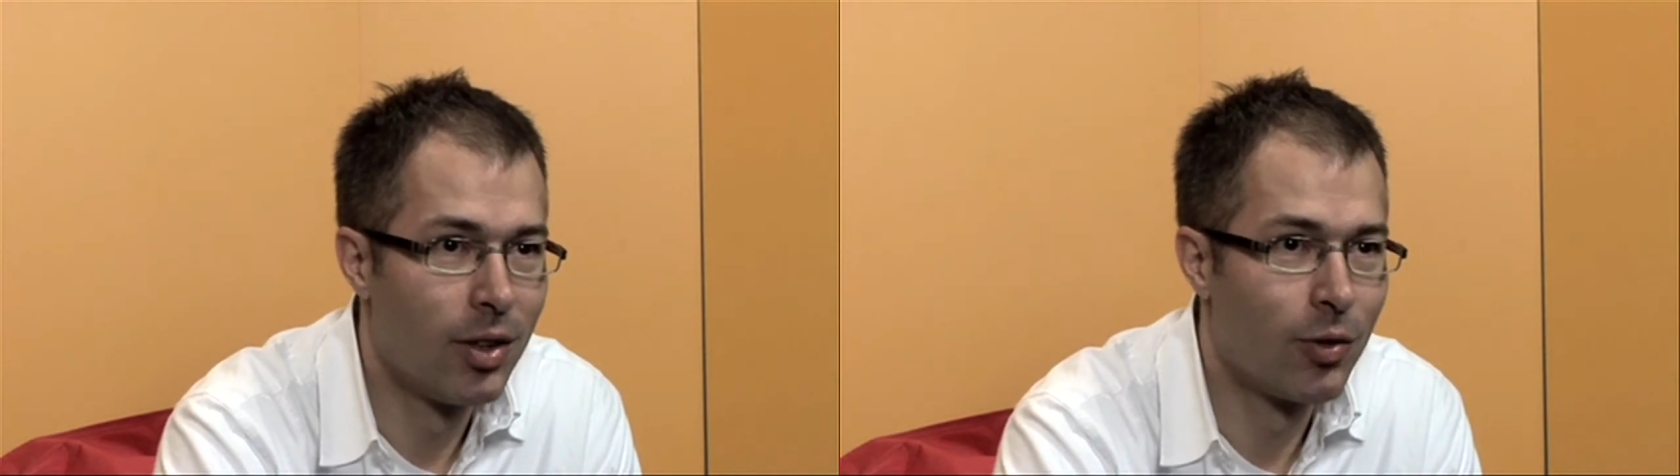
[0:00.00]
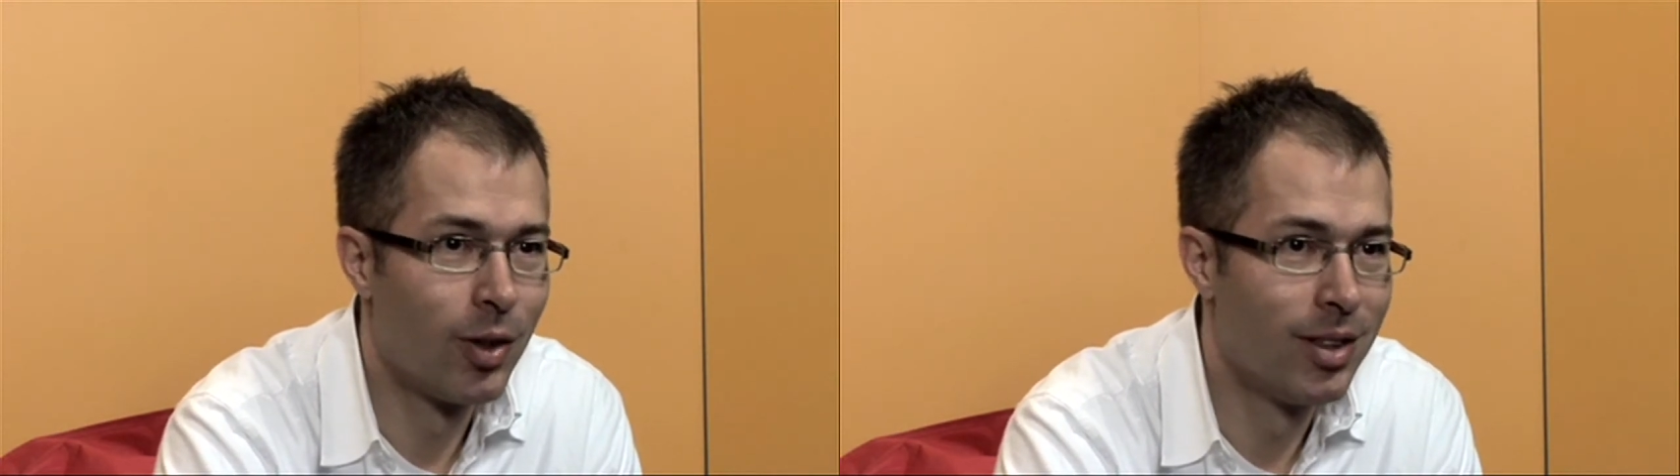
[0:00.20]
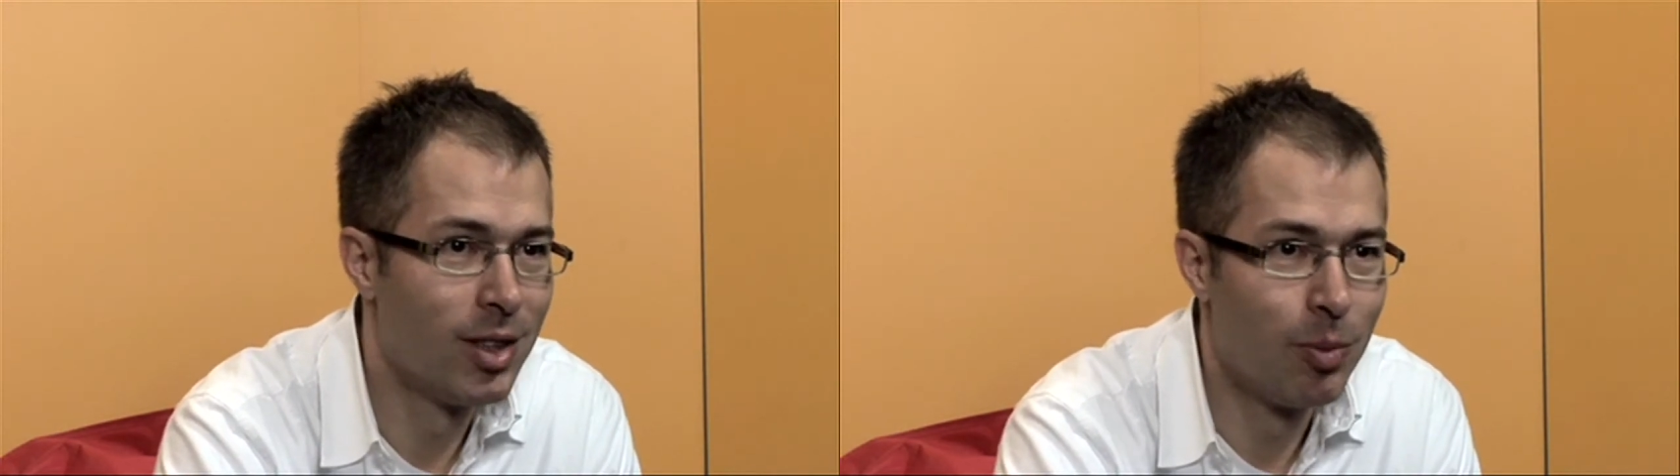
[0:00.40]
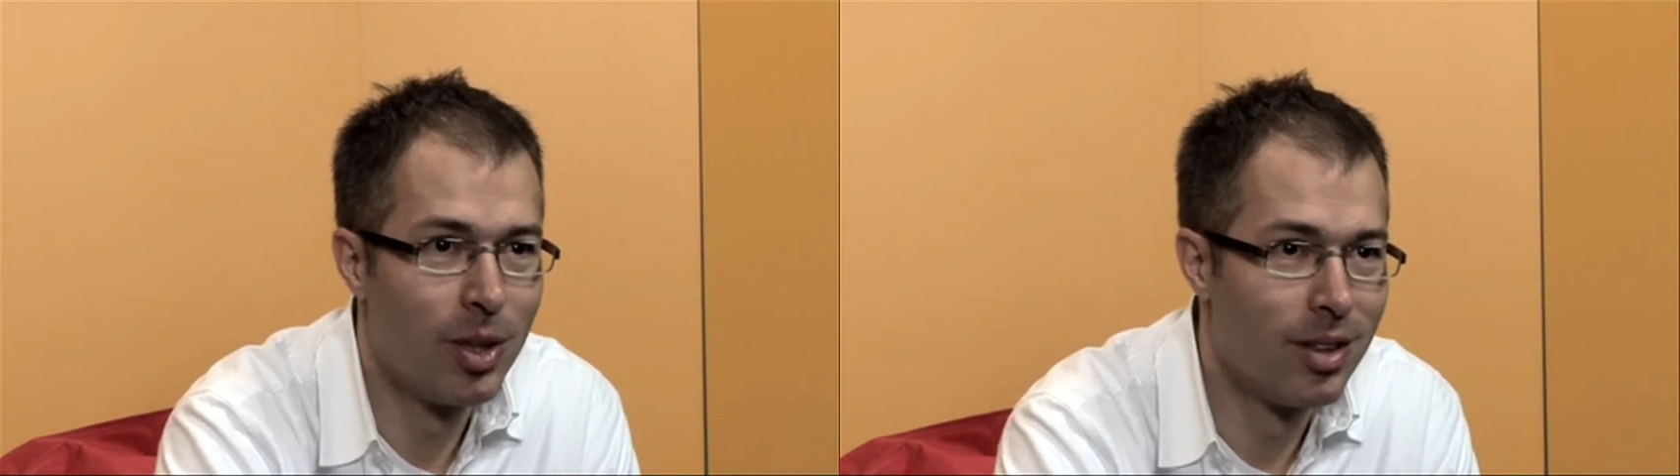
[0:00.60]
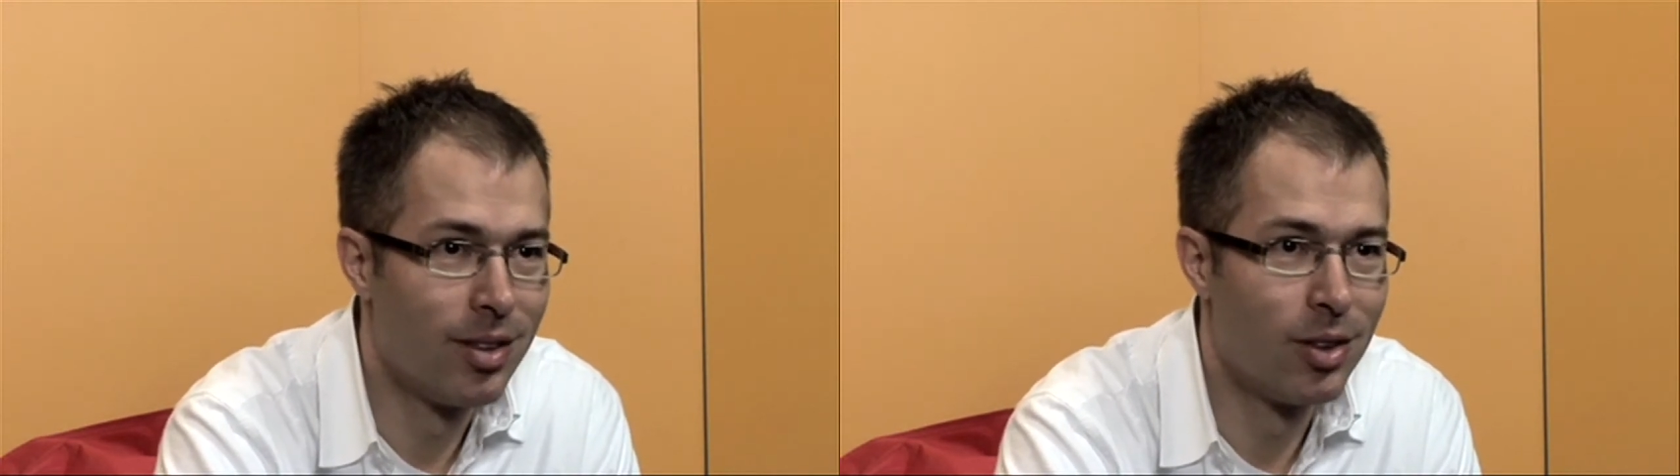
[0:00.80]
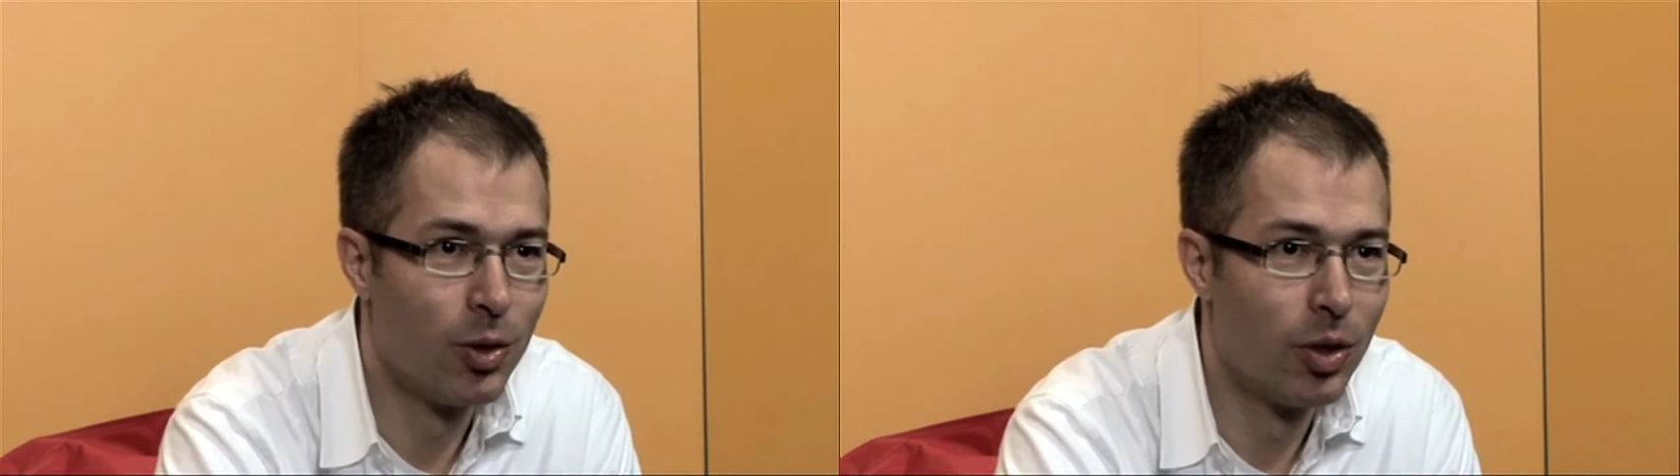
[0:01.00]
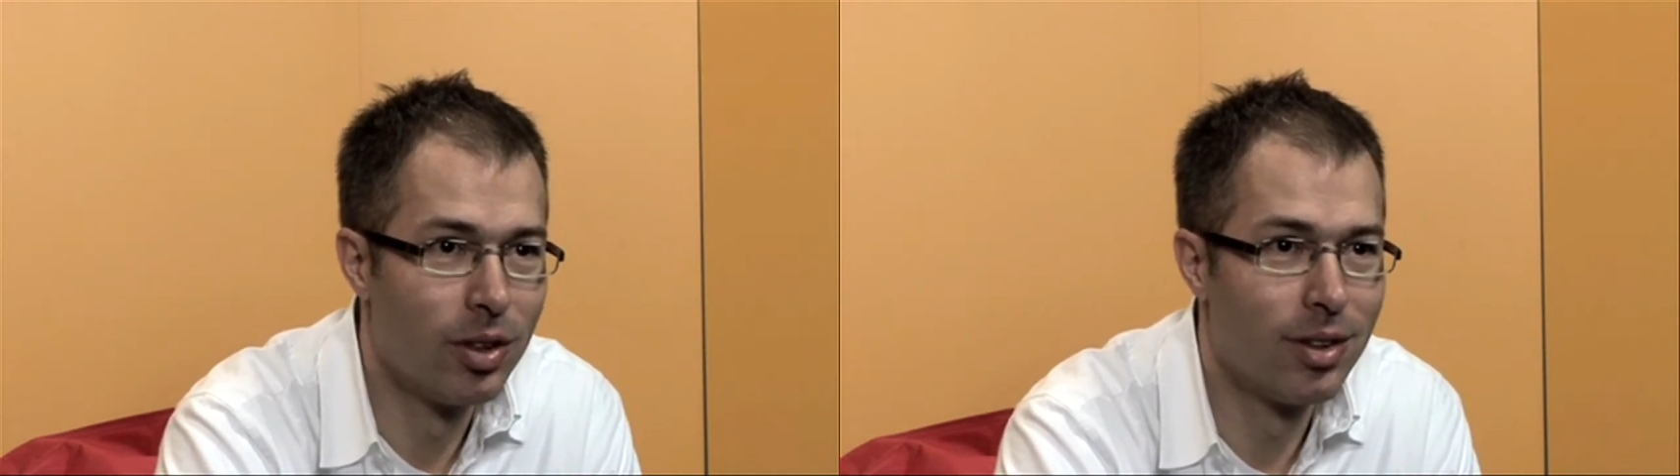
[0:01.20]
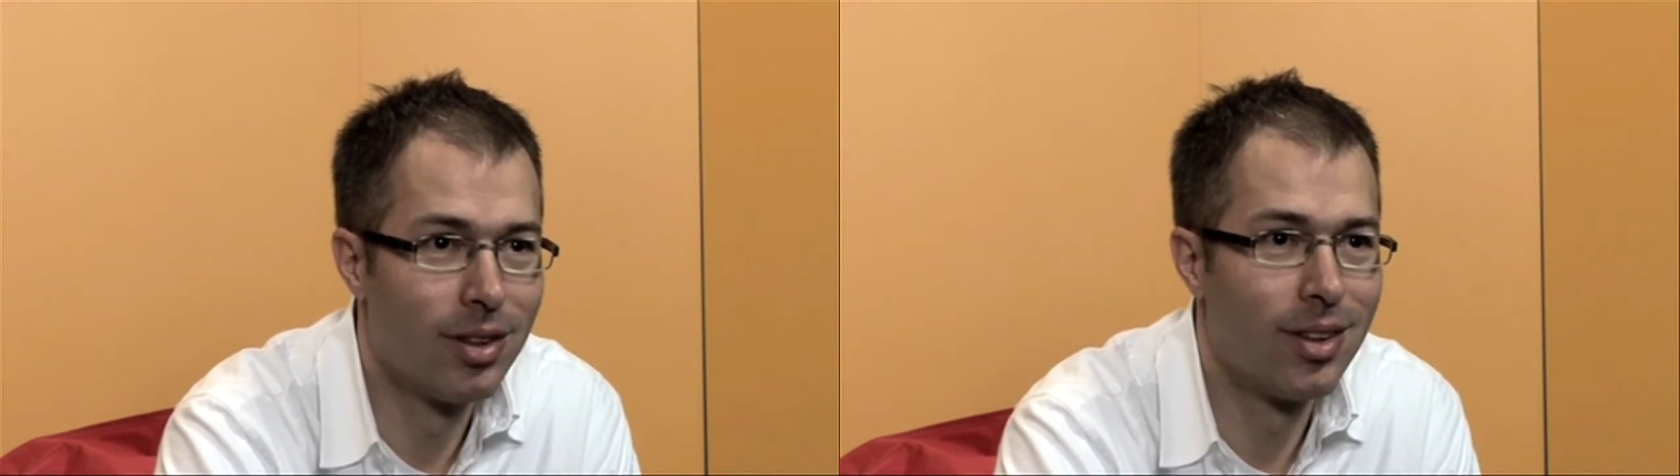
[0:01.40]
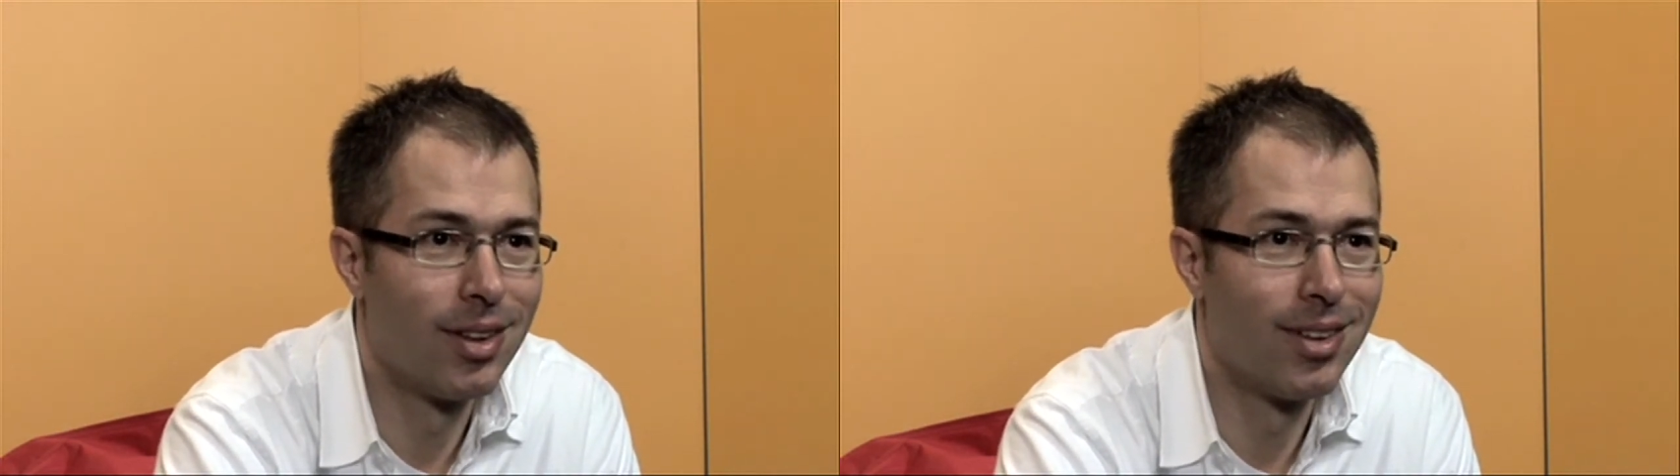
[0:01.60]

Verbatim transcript: Es waren nicht mehr diese jungen